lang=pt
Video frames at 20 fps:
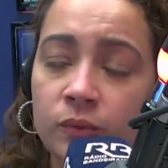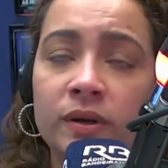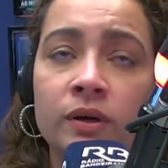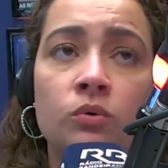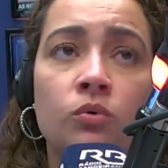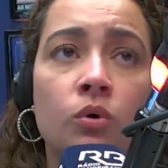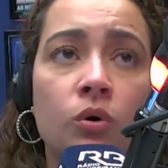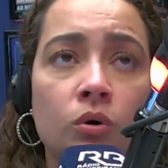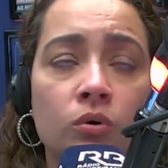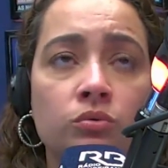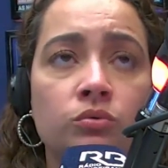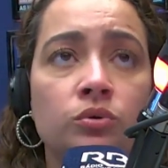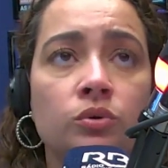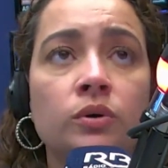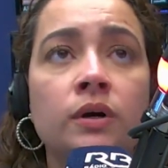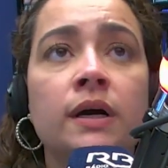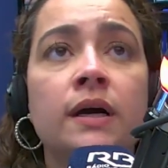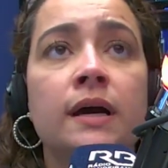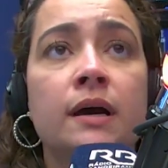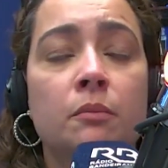um
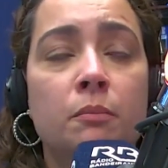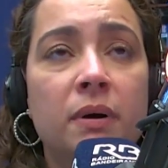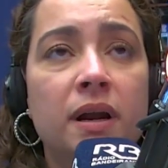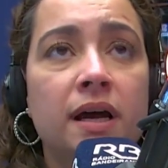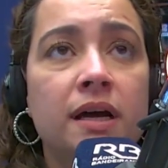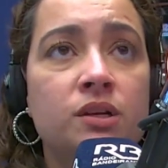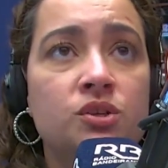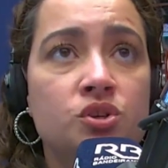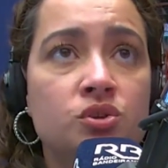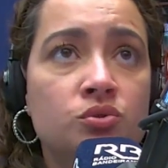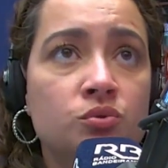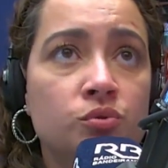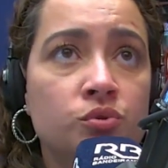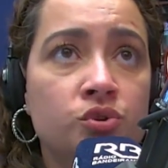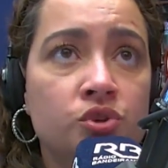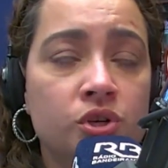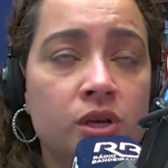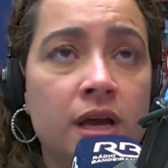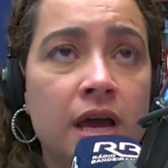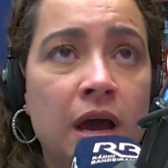encontro para
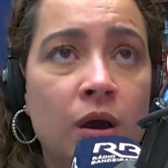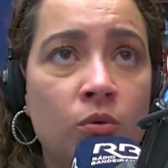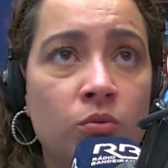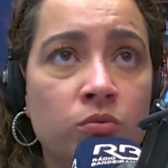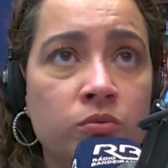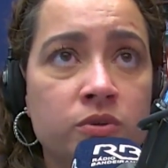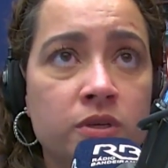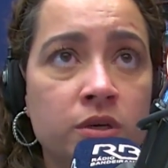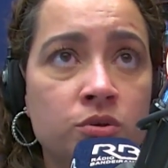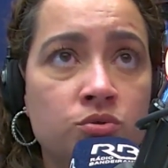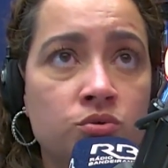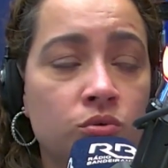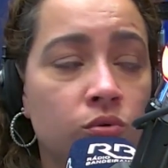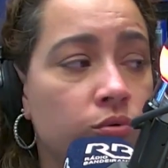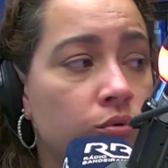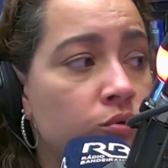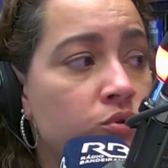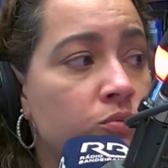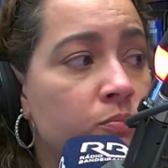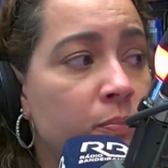discutir alguns
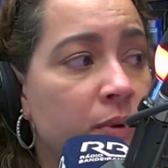assuntos,